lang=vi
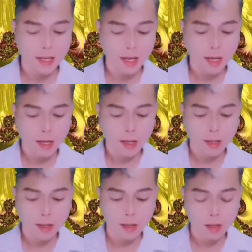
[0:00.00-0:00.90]
Ngoài việc
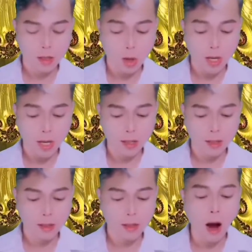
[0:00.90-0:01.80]
đó ra,
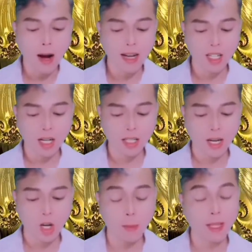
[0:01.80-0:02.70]
nhiều nhất chỉ là
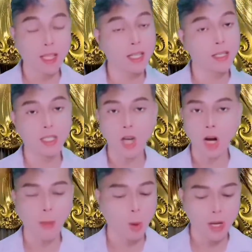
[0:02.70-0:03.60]
ôm hôn Ôn
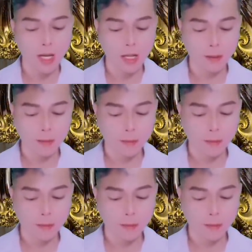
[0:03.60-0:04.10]
Dương hai cái.